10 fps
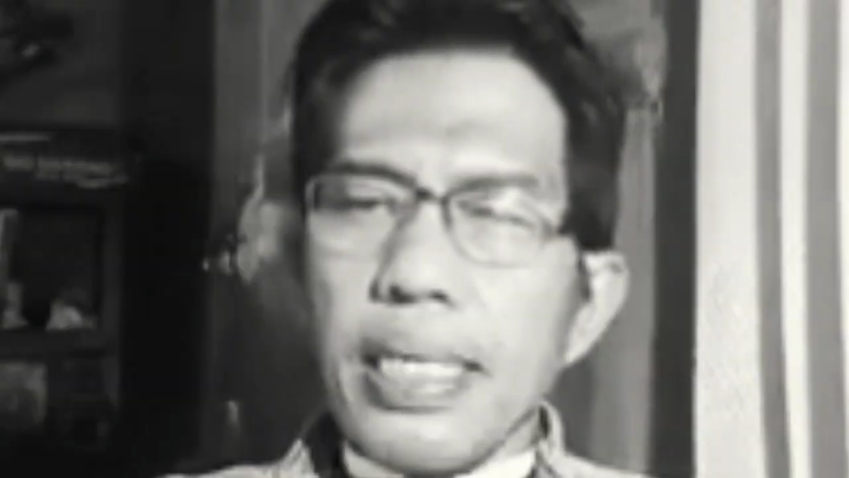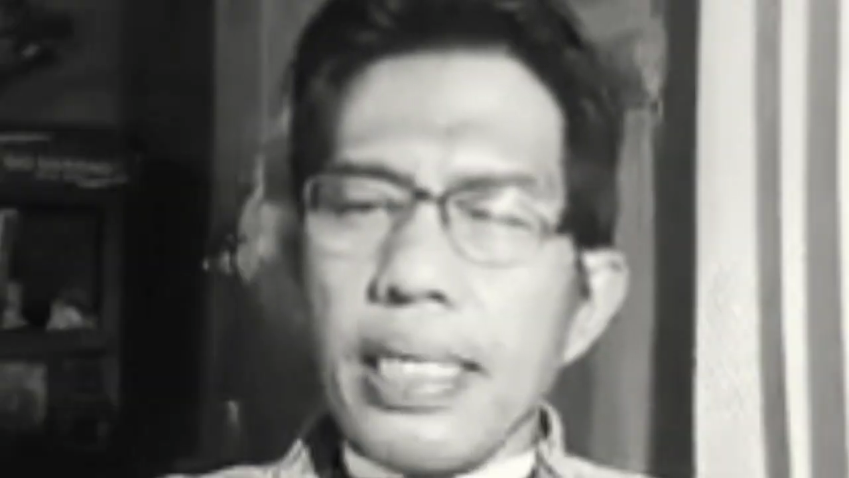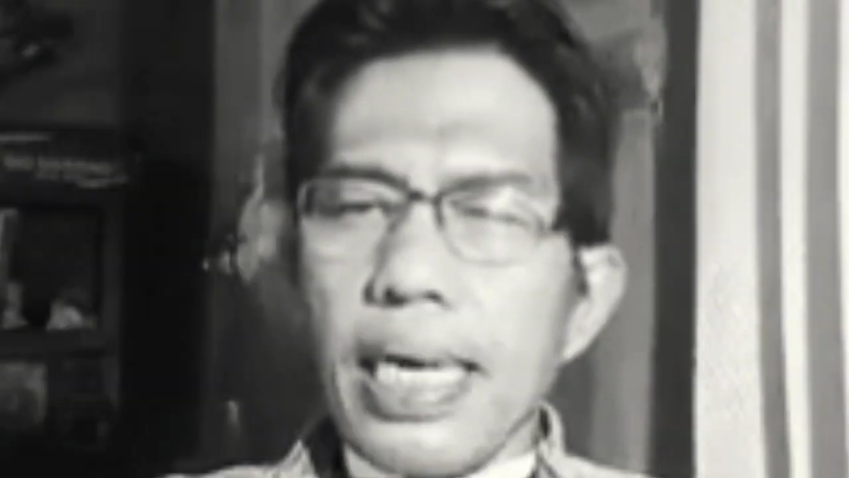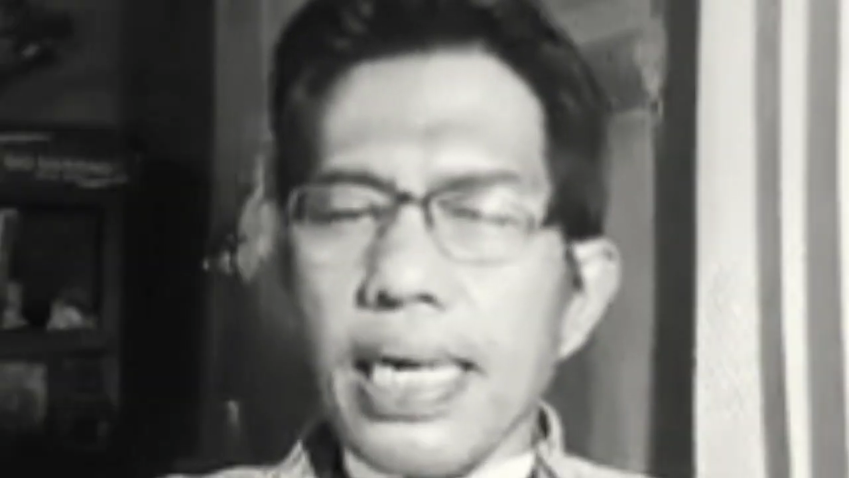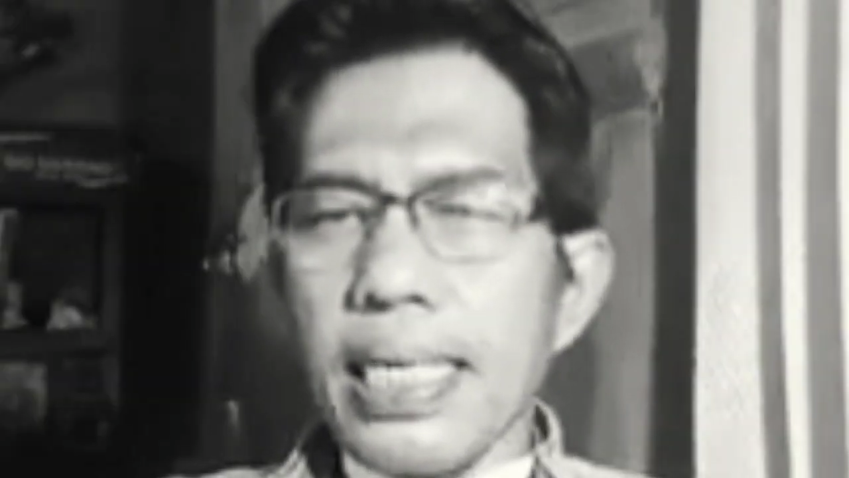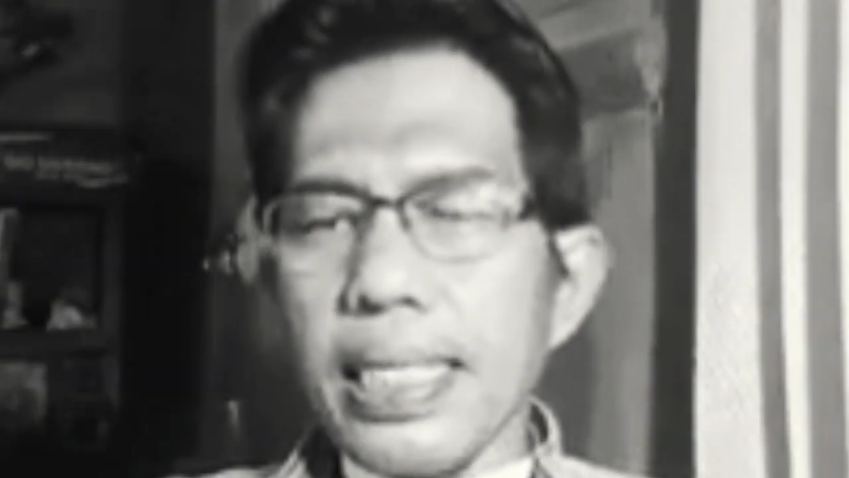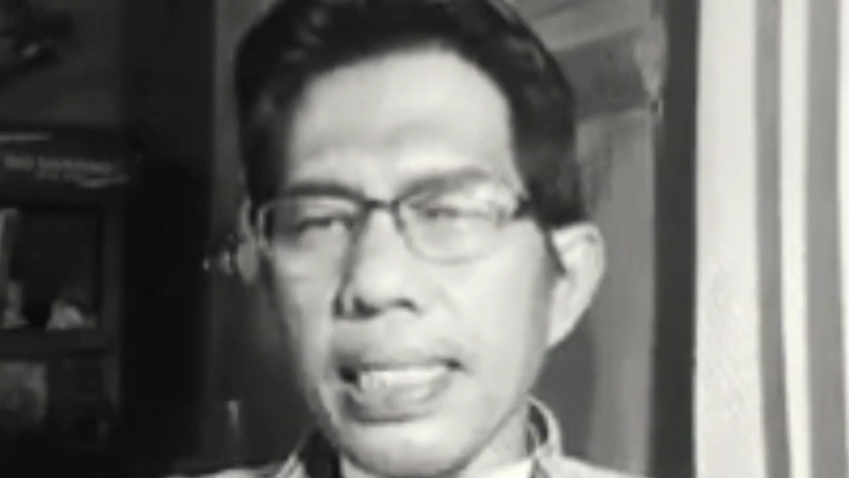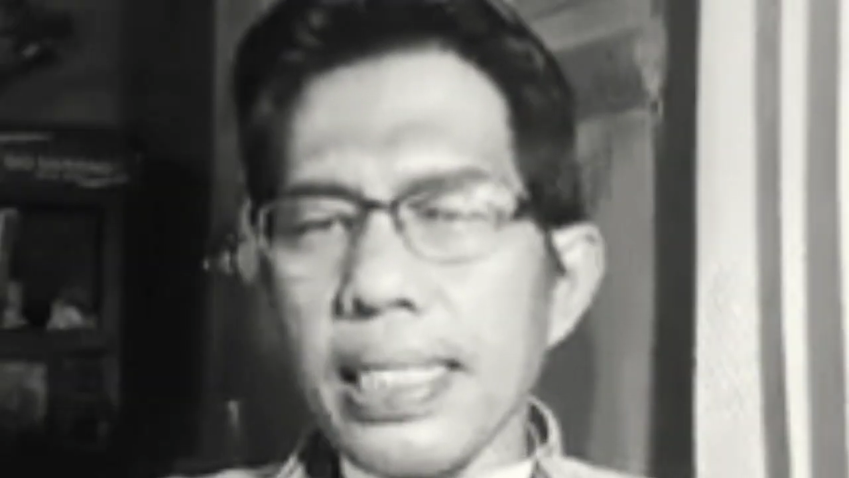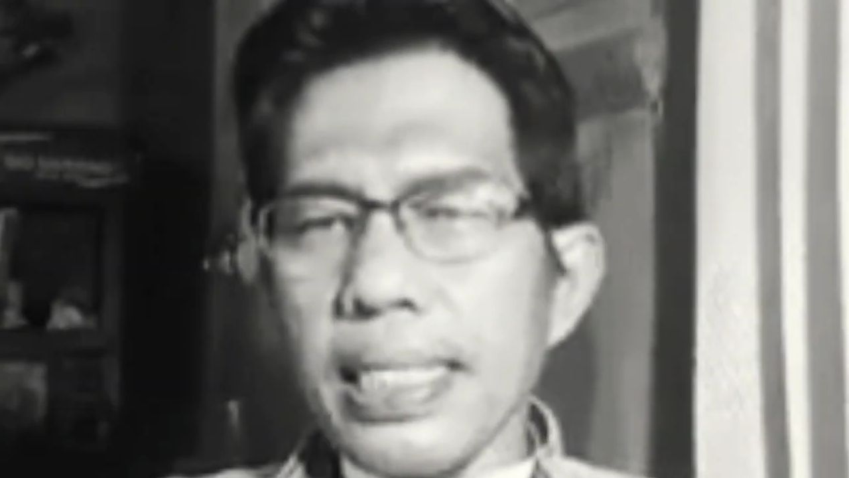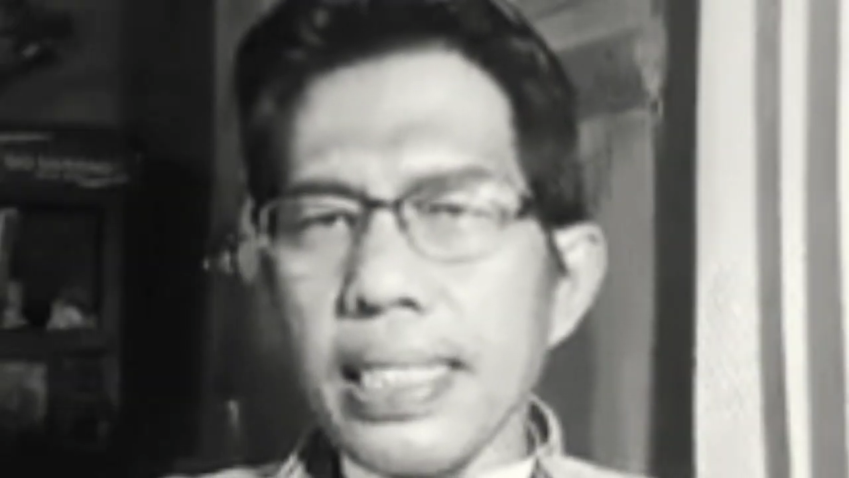Nah,
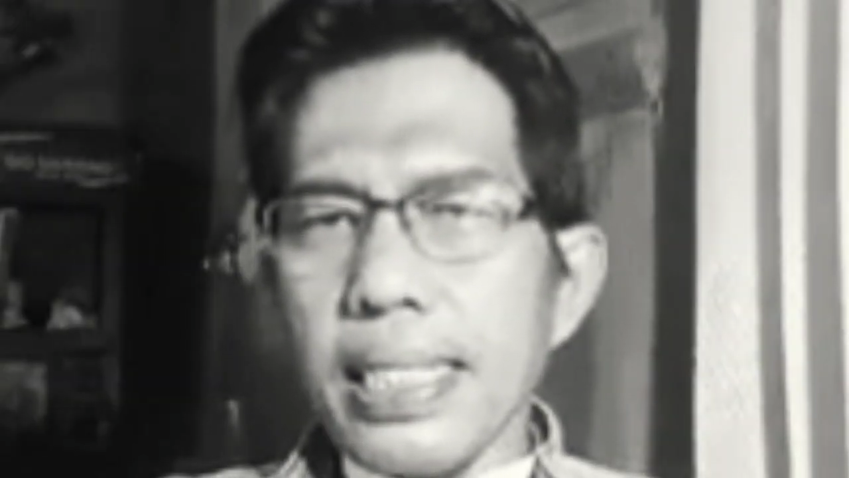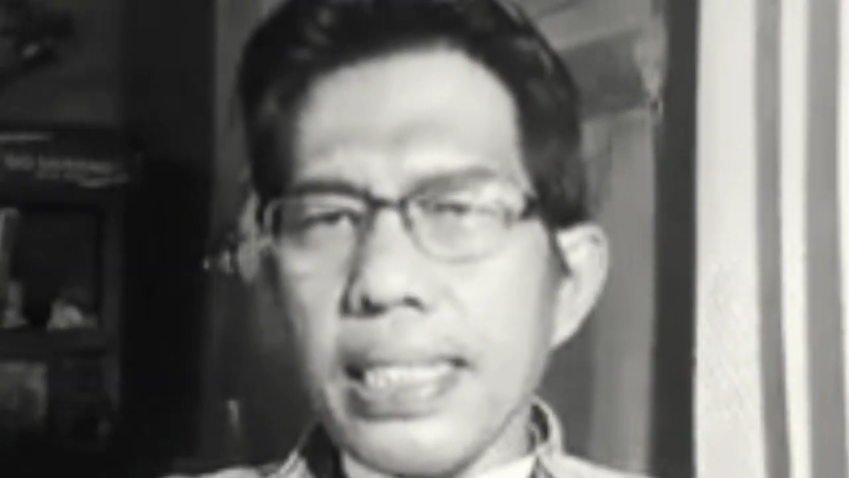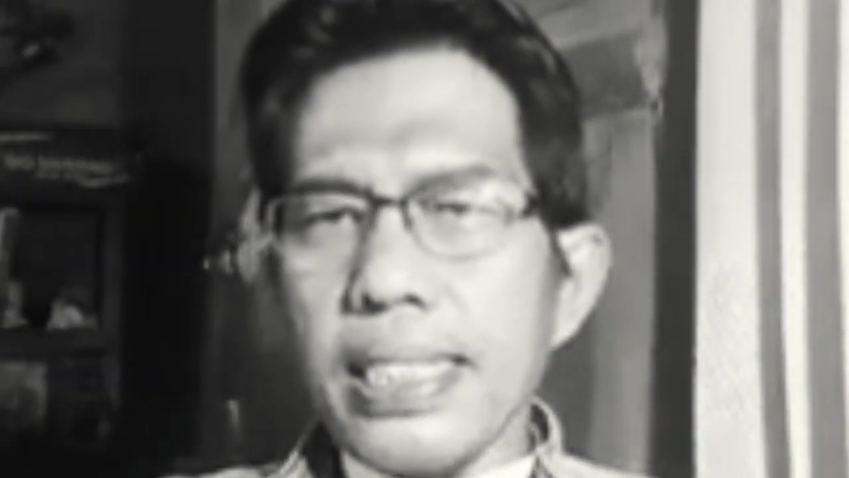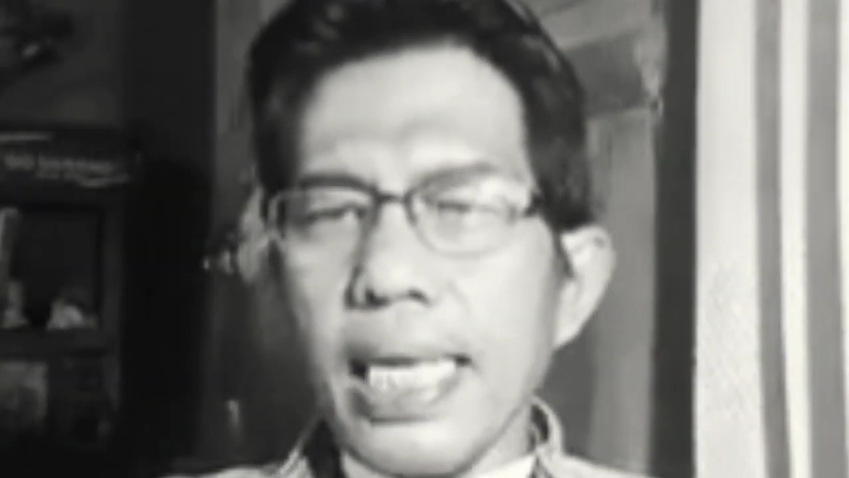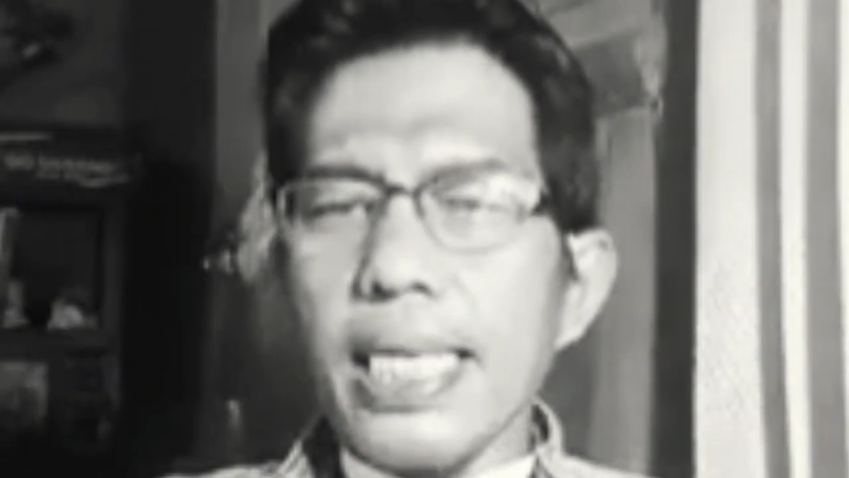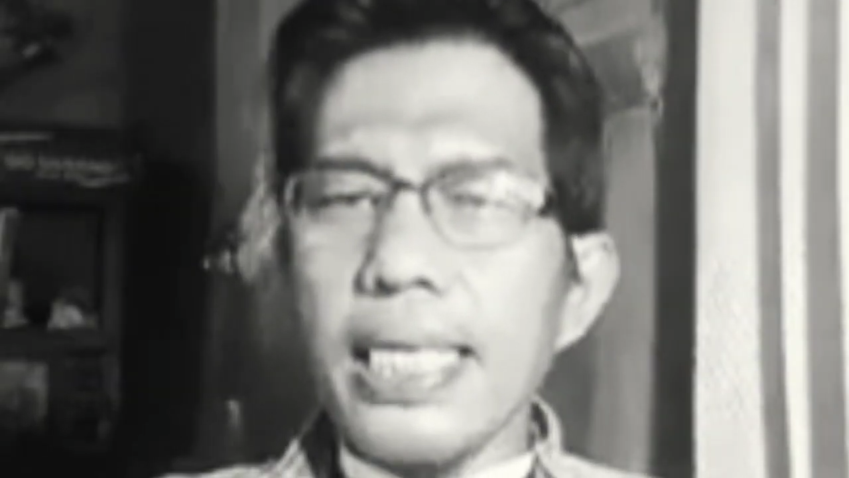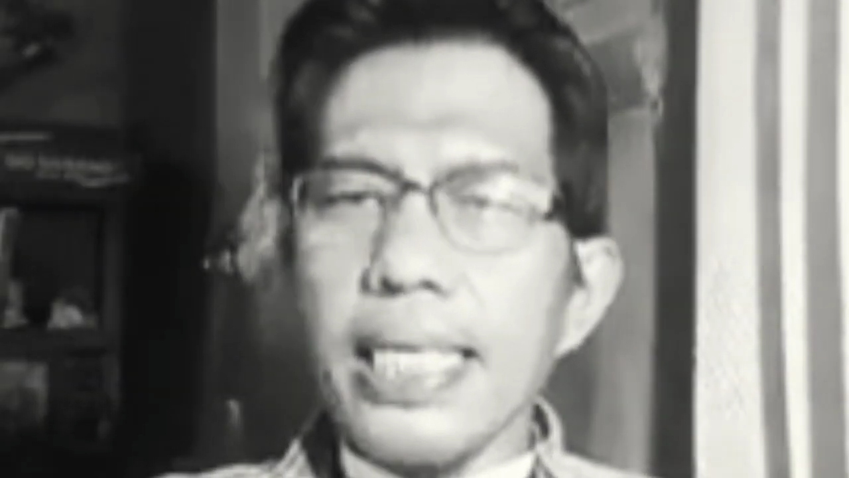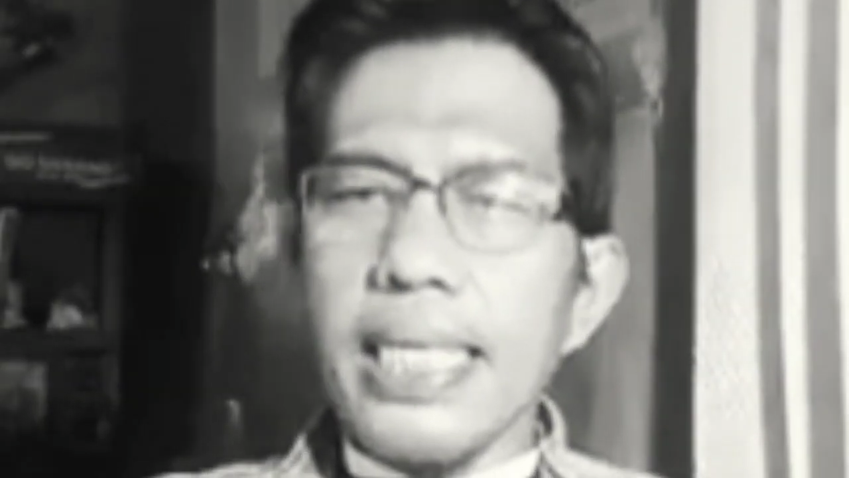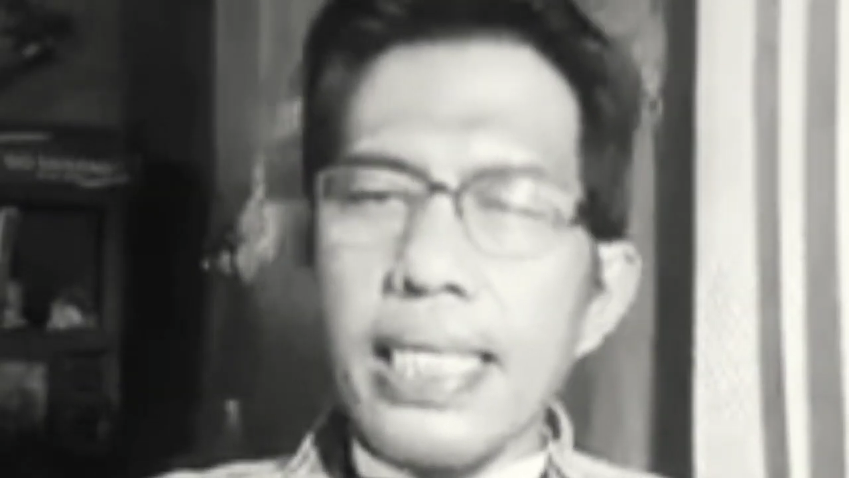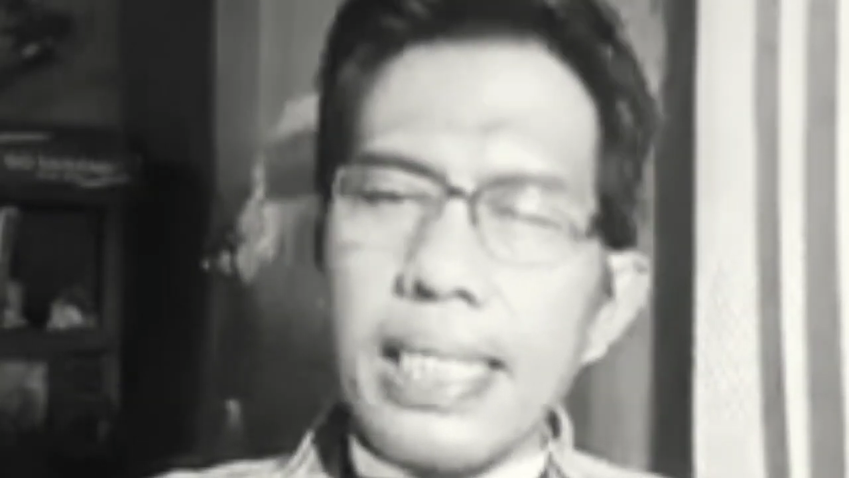setelah
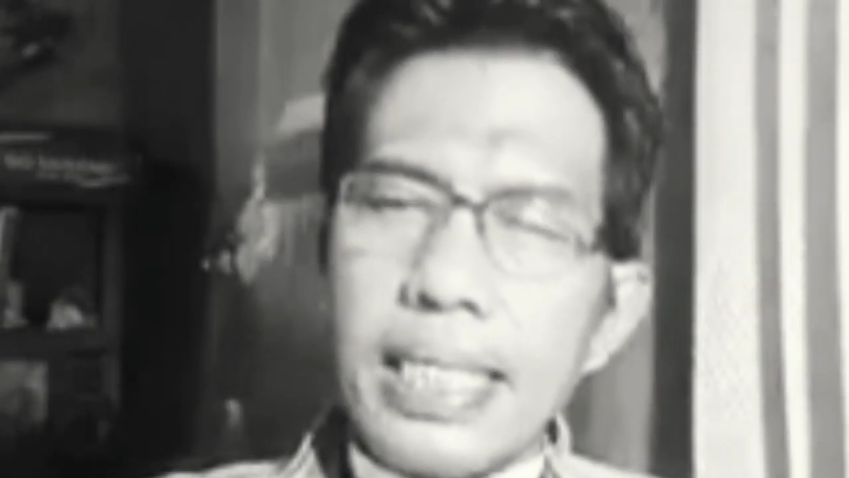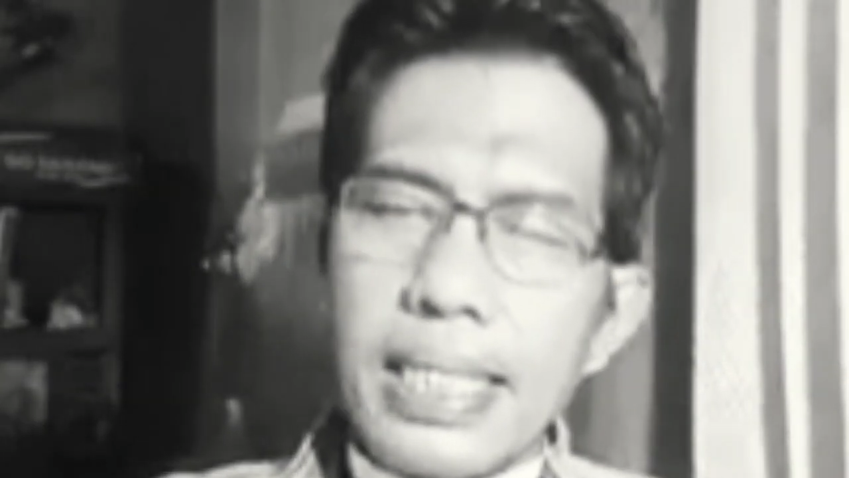ini